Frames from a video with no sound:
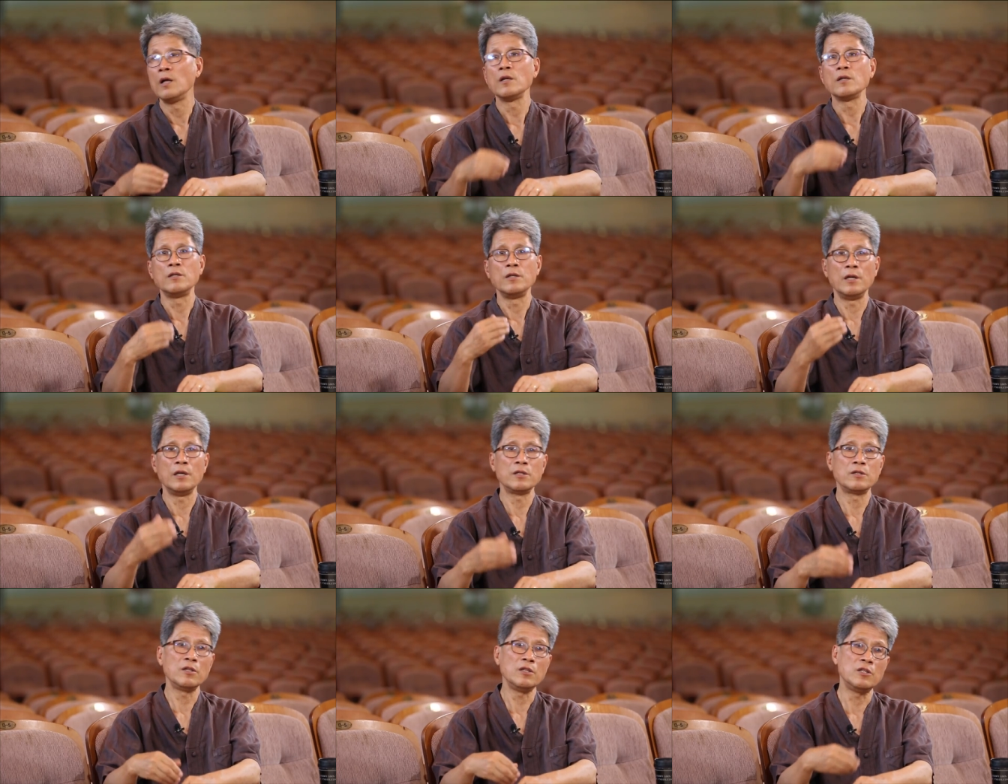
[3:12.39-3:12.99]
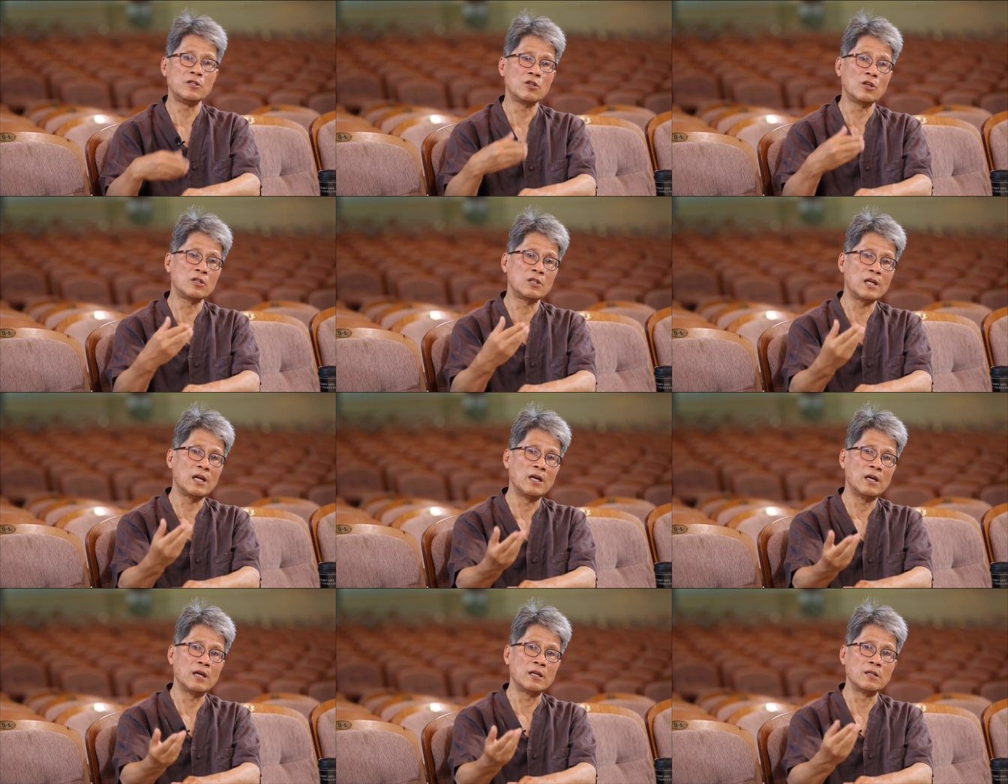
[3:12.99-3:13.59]
그래서 2천
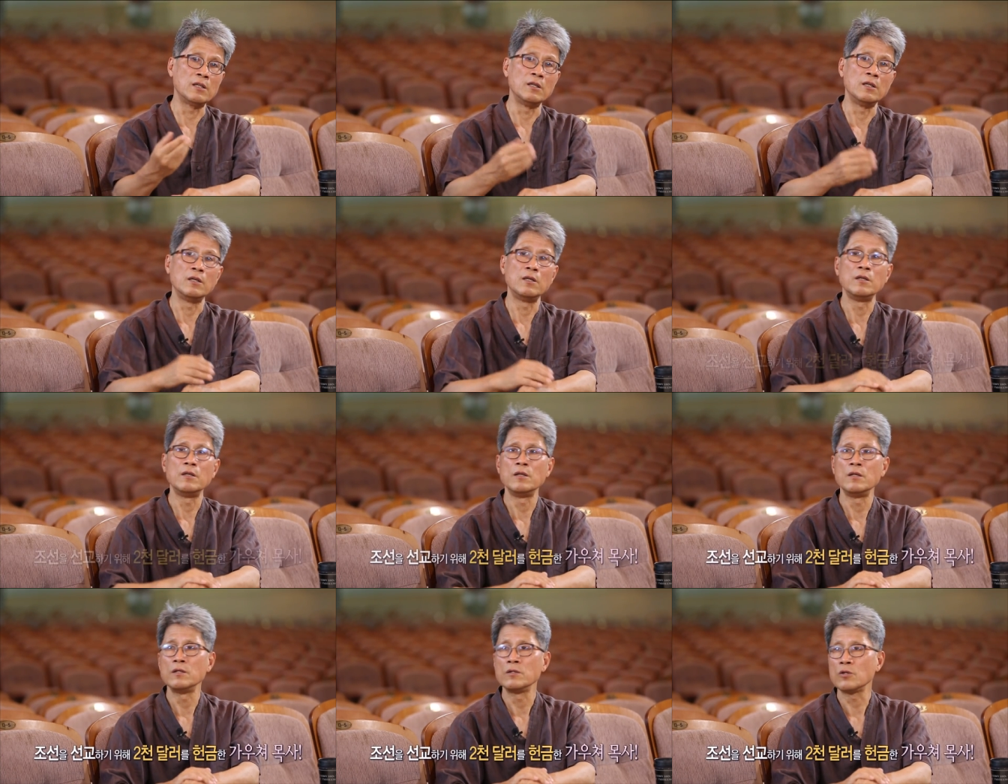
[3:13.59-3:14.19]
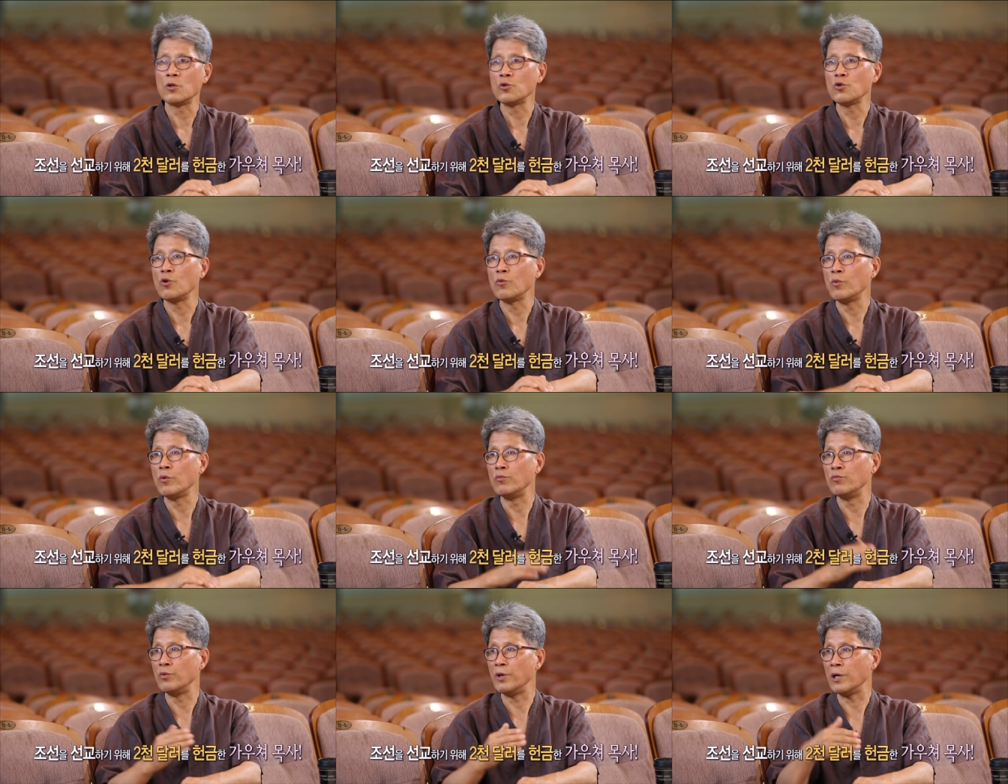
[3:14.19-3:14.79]
달러를
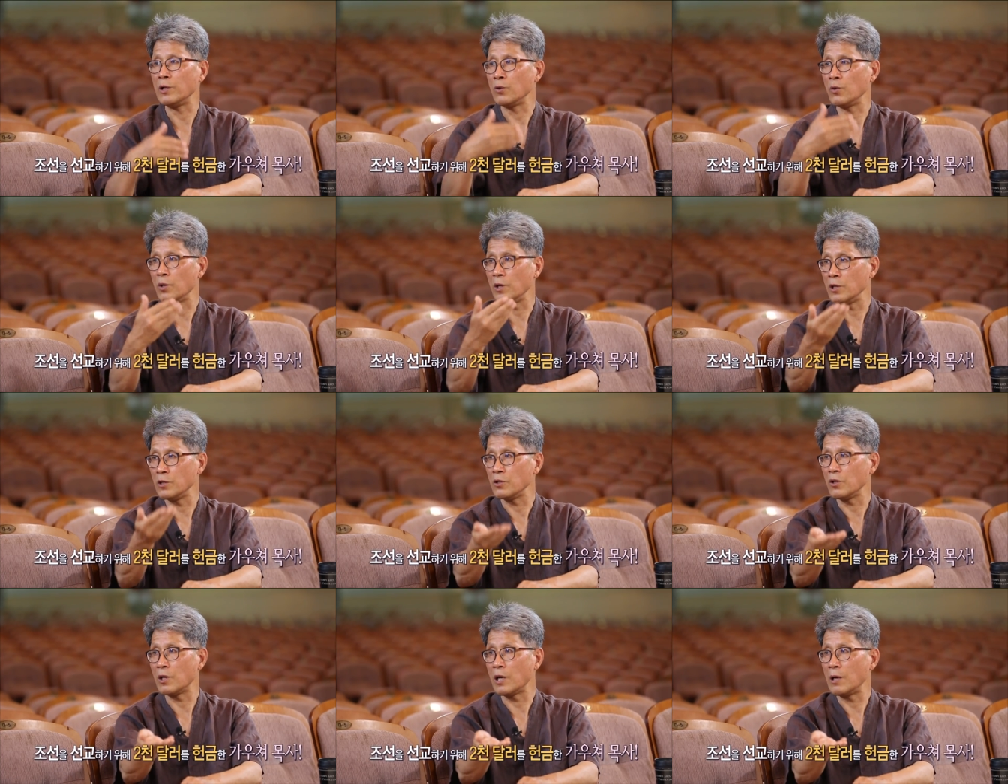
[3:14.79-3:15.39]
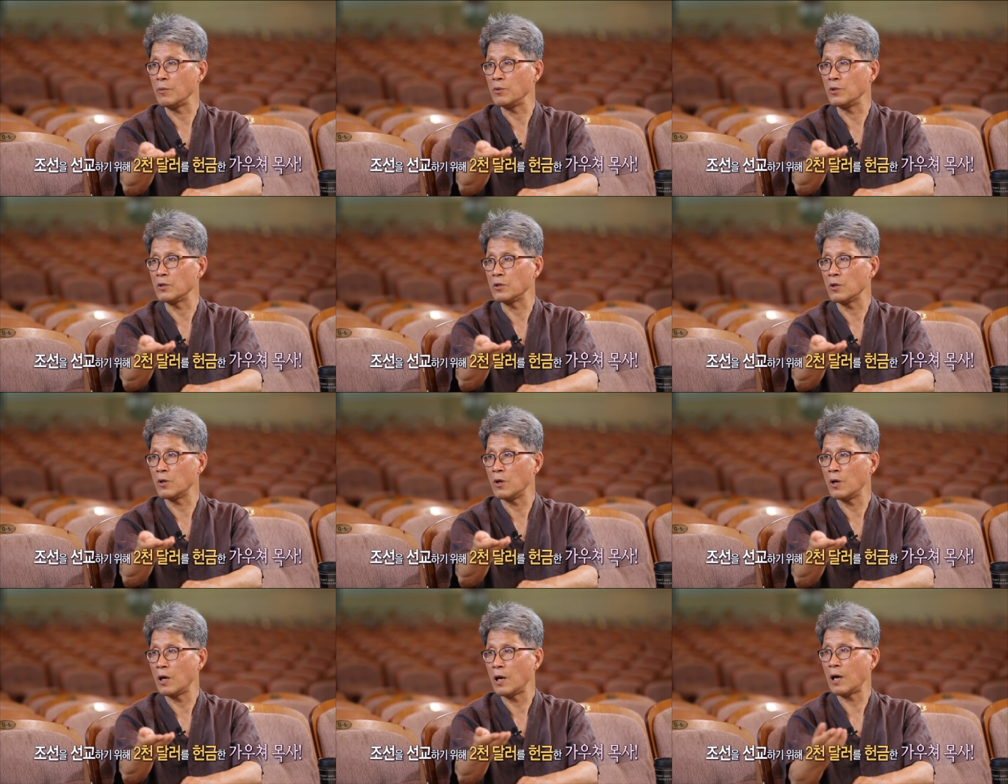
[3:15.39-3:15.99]
선교본부에 도네이션
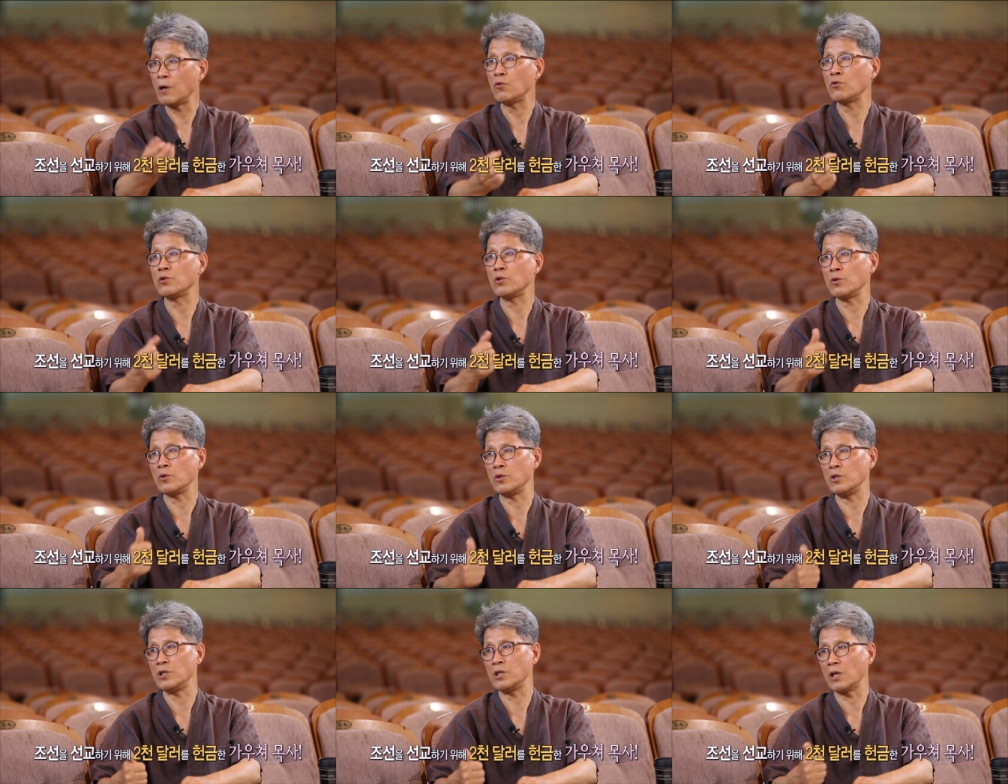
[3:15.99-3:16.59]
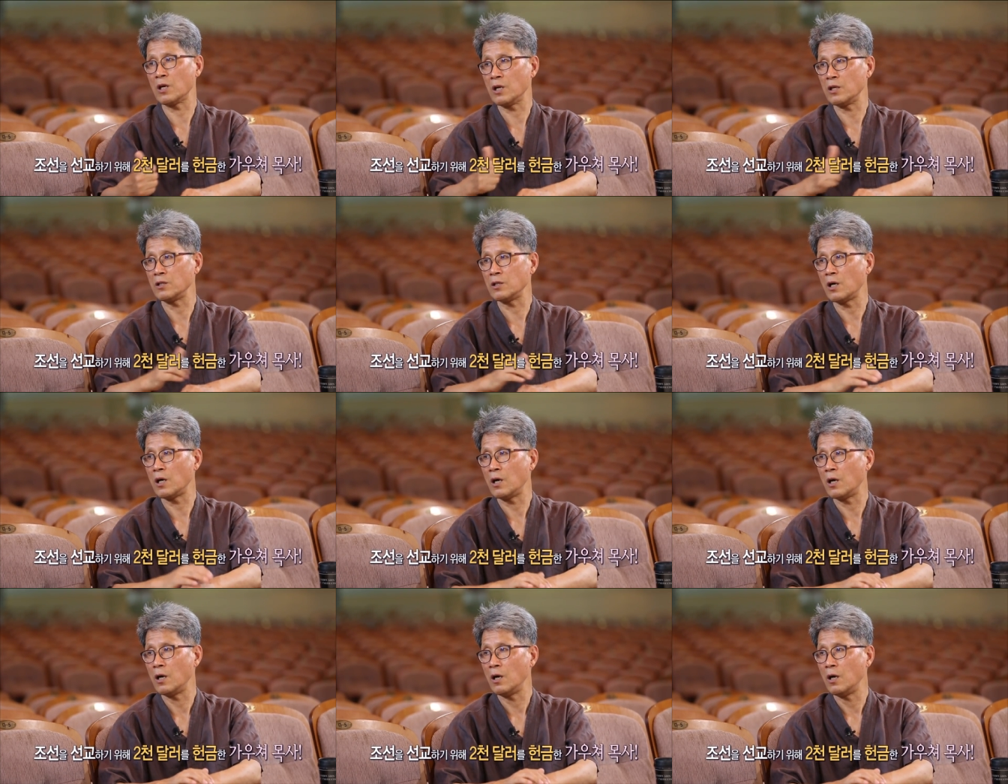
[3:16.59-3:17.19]
하면서 한국 선교 시작하자.